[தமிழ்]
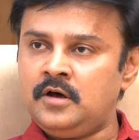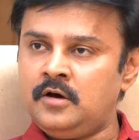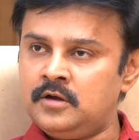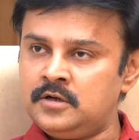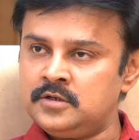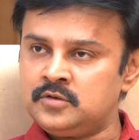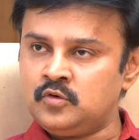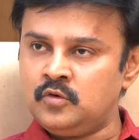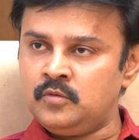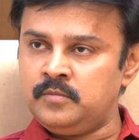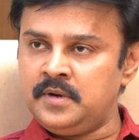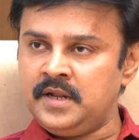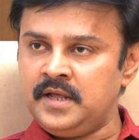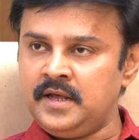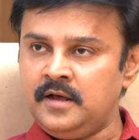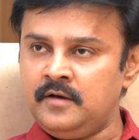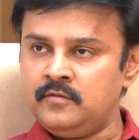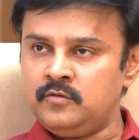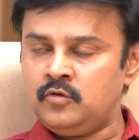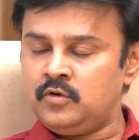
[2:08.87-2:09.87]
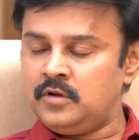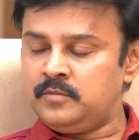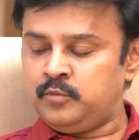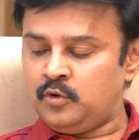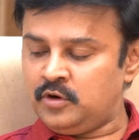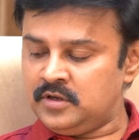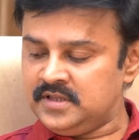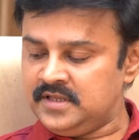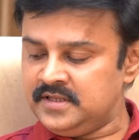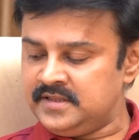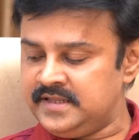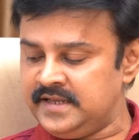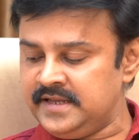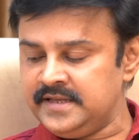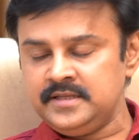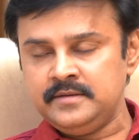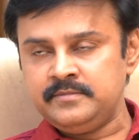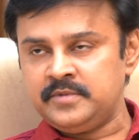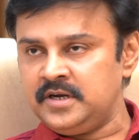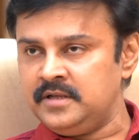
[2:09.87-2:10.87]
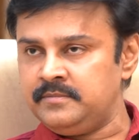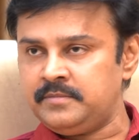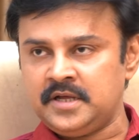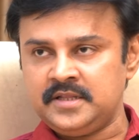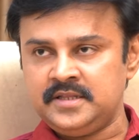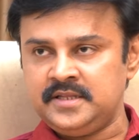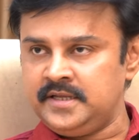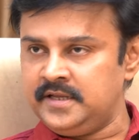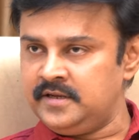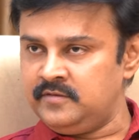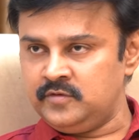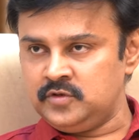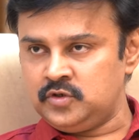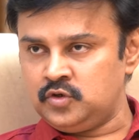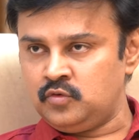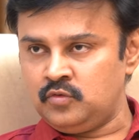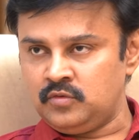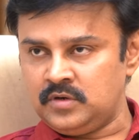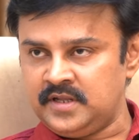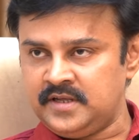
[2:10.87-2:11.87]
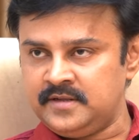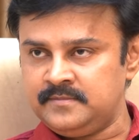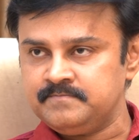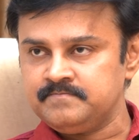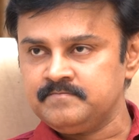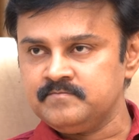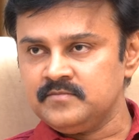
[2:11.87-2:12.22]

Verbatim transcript: ஹாரோஸ்கோப்பில் அவரோட பிறந்த தேதி படி பார்த்தீங்கன்னு வச்சுக்கோங்களேன்